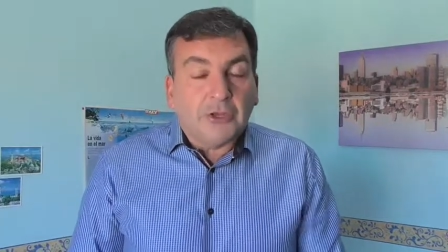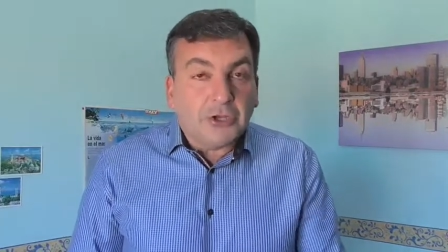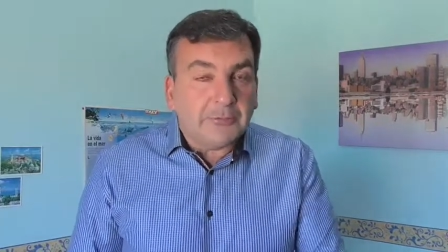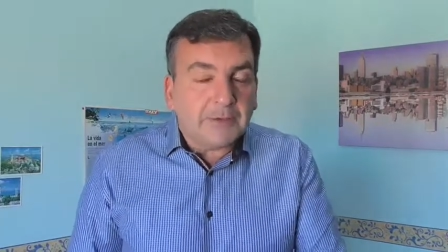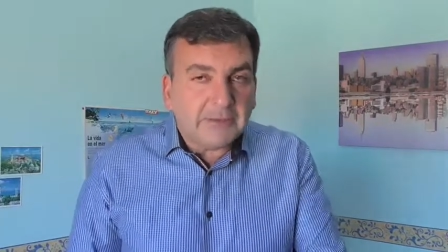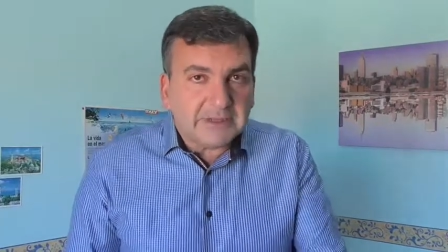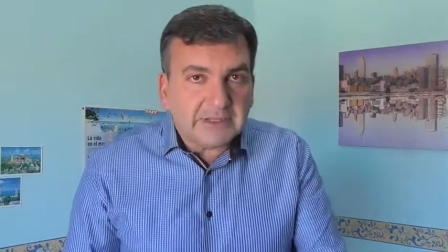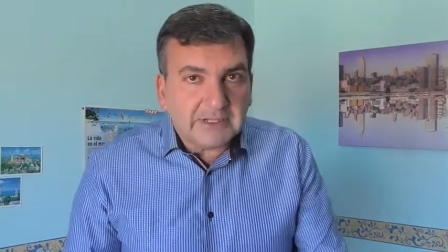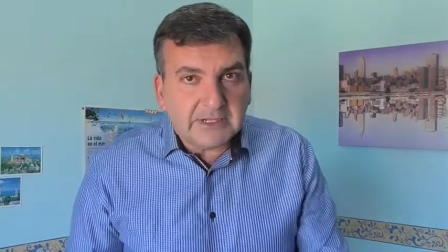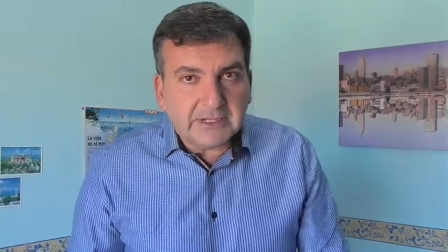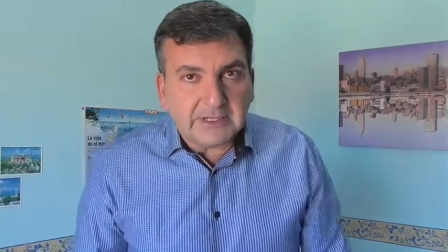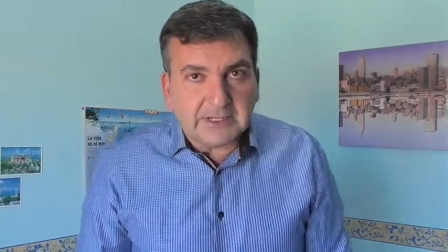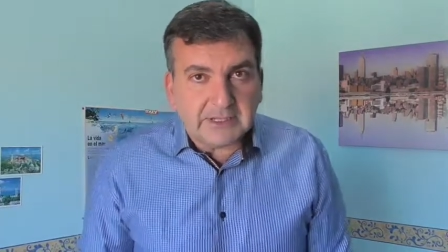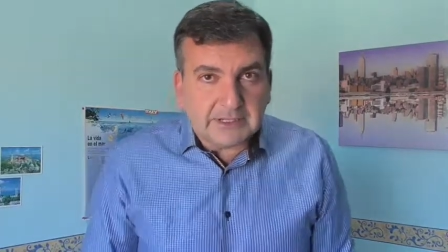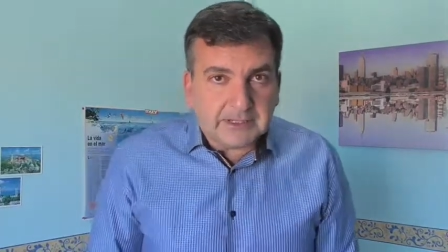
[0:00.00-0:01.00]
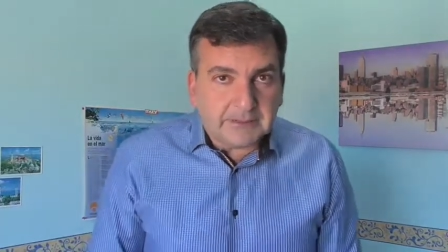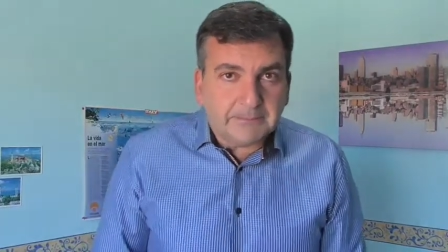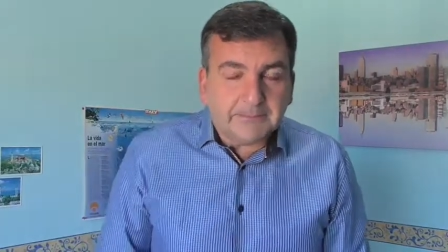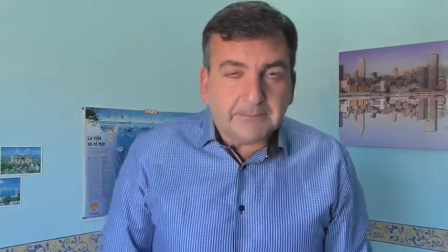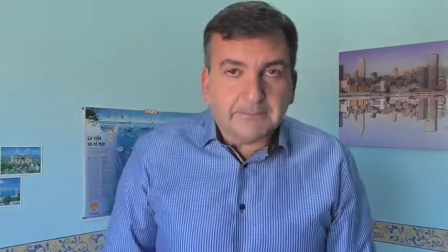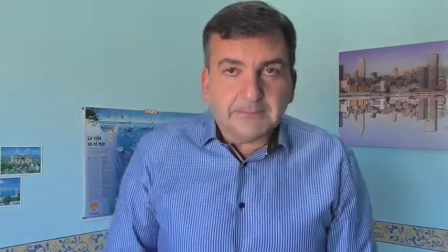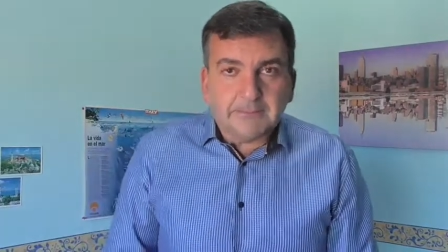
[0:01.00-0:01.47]
Yo me metí
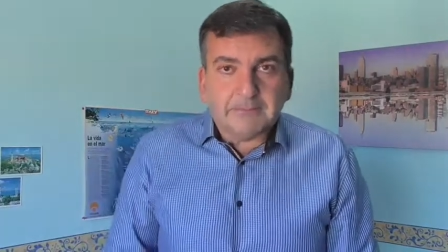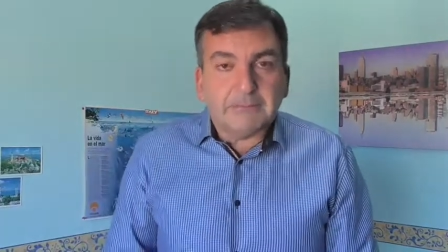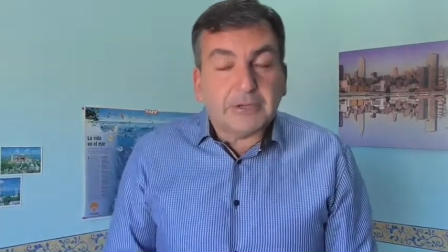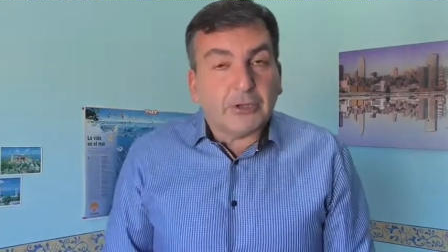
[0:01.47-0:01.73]
en,